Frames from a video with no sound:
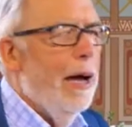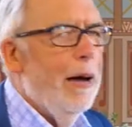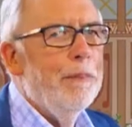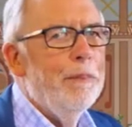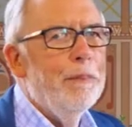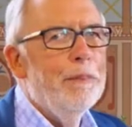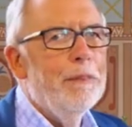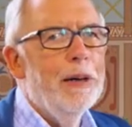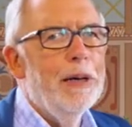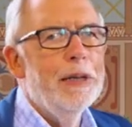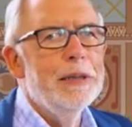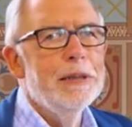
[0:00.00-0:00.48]

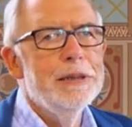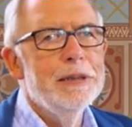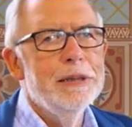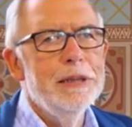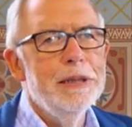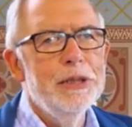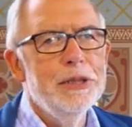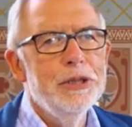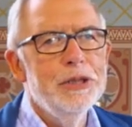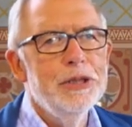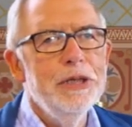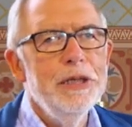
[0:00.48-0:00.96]

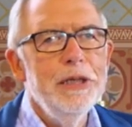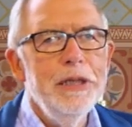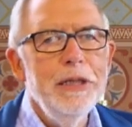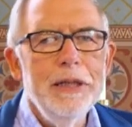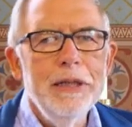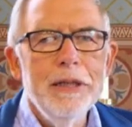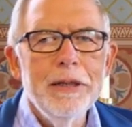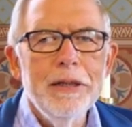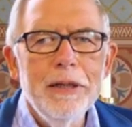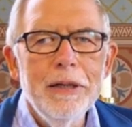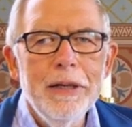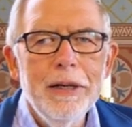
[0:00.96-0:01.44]
Abendmahlstisch
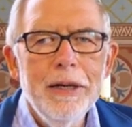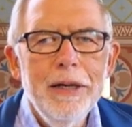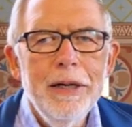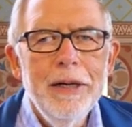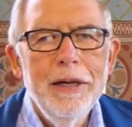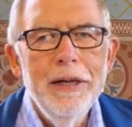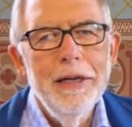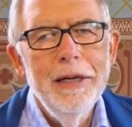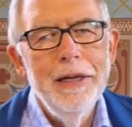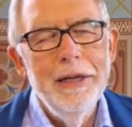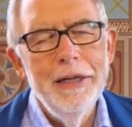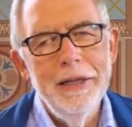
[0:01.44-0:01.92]
hier
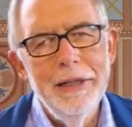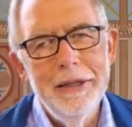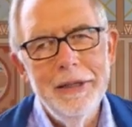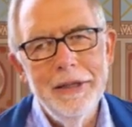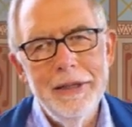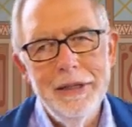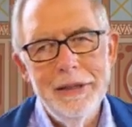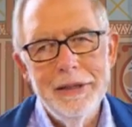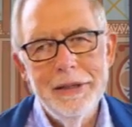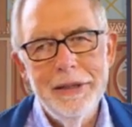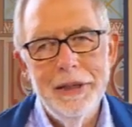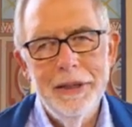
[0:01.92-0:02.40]

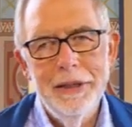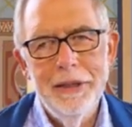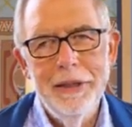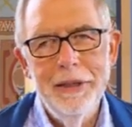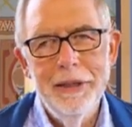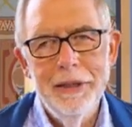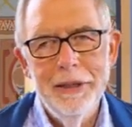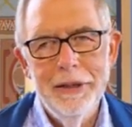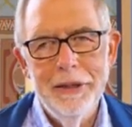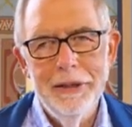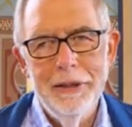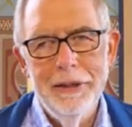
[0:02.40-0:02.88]
in dieser
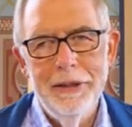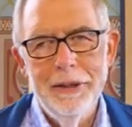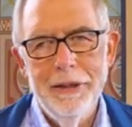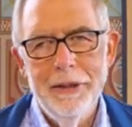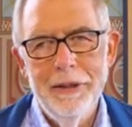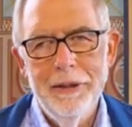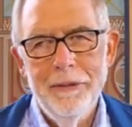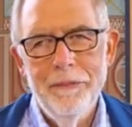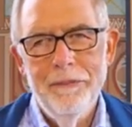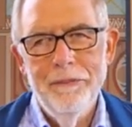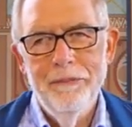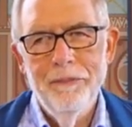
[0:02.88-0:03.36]
Kirche.
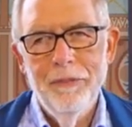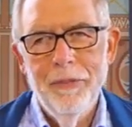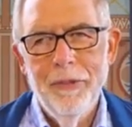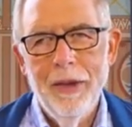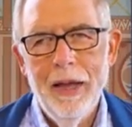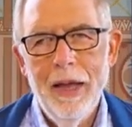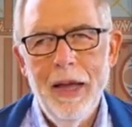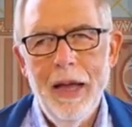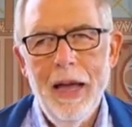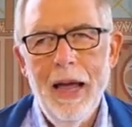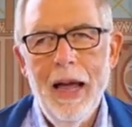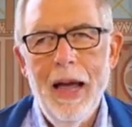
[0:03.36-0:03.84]

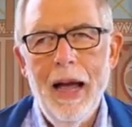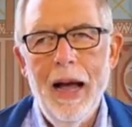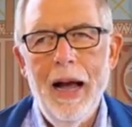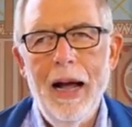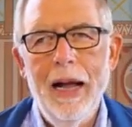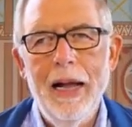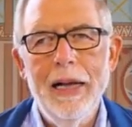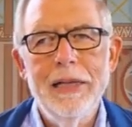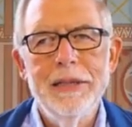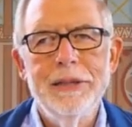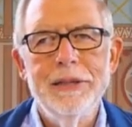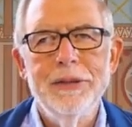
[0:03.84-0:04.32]

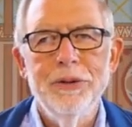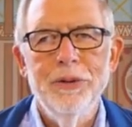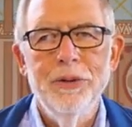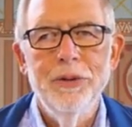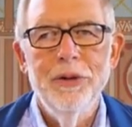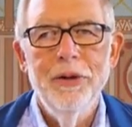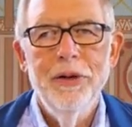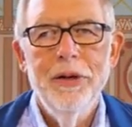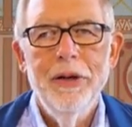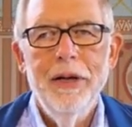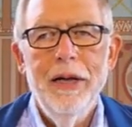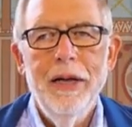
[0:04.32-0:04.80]

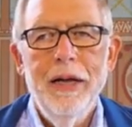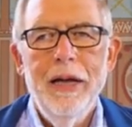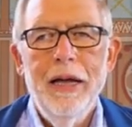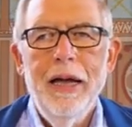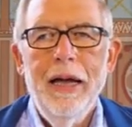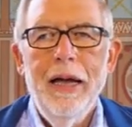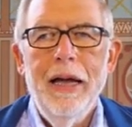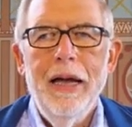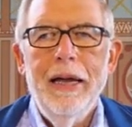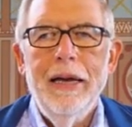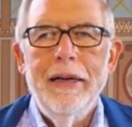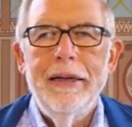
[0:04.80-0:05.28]
Also,
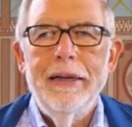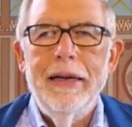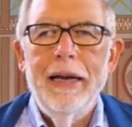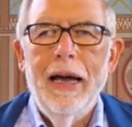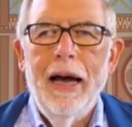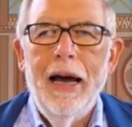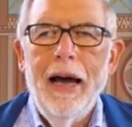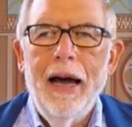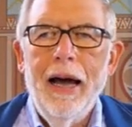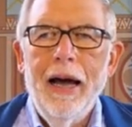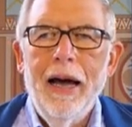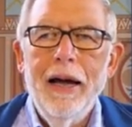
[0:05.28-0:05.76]

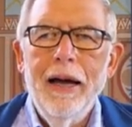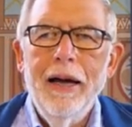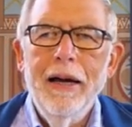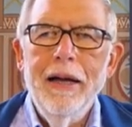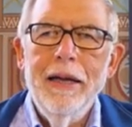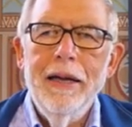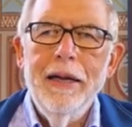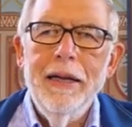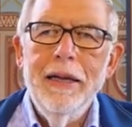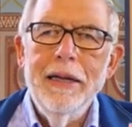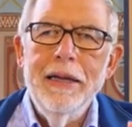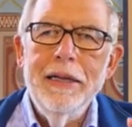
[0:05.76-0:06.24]

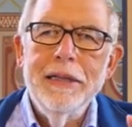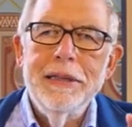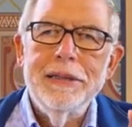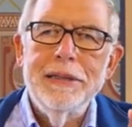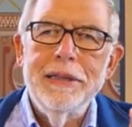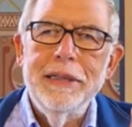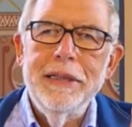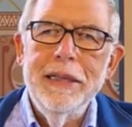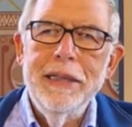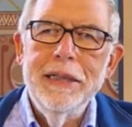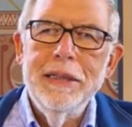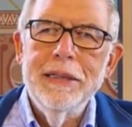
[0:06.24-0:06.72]
da
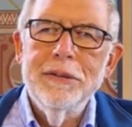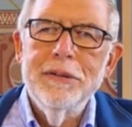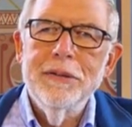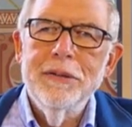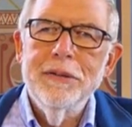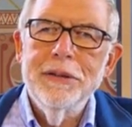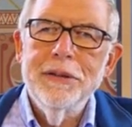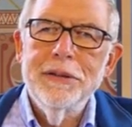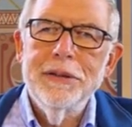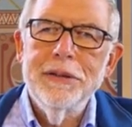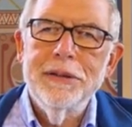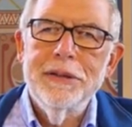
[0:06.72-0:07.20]
ist
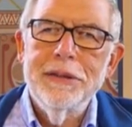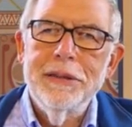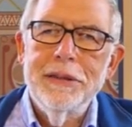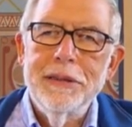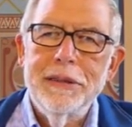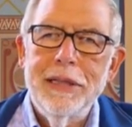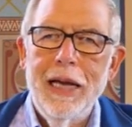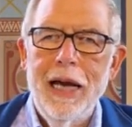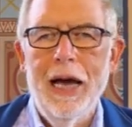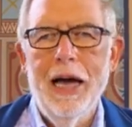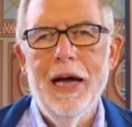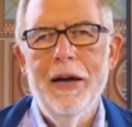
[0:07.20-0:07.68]

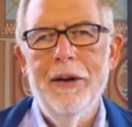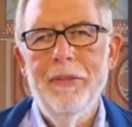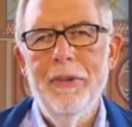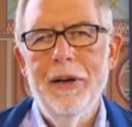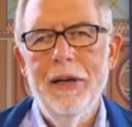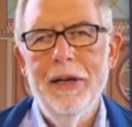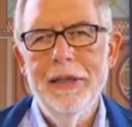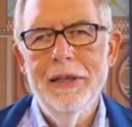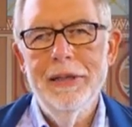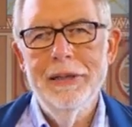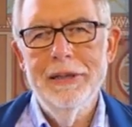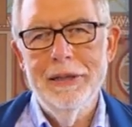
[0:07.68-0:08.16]
Jesus
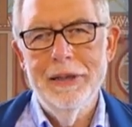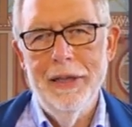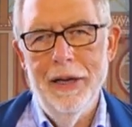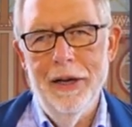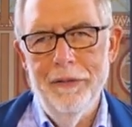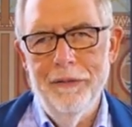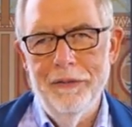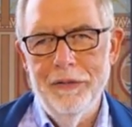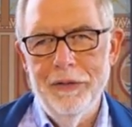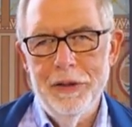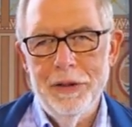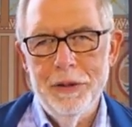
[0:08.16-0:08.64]

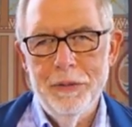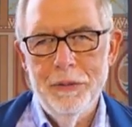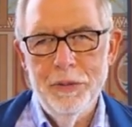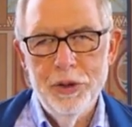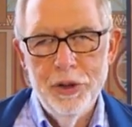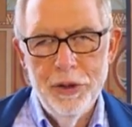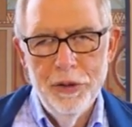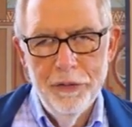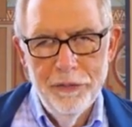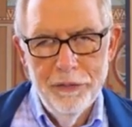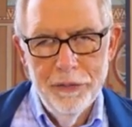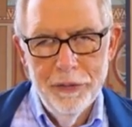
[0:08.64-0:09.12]
damals, auf diesem
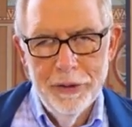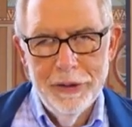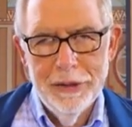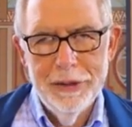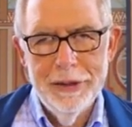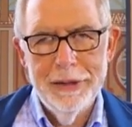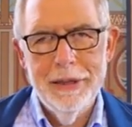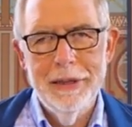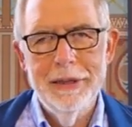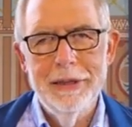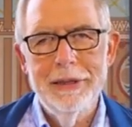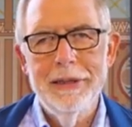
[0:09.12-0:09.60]
Schiff wird
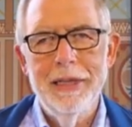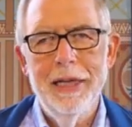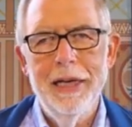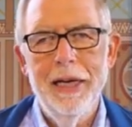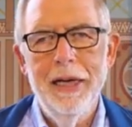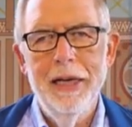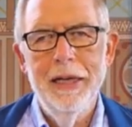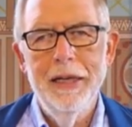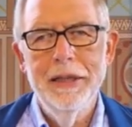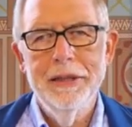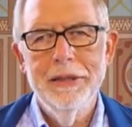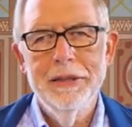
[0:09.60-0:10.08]
es
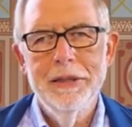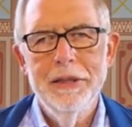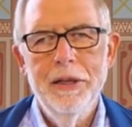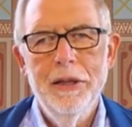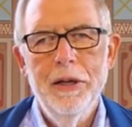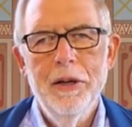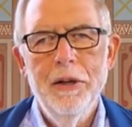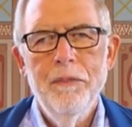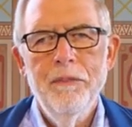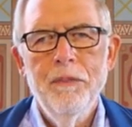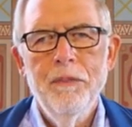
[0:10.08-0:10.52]
gezeigt,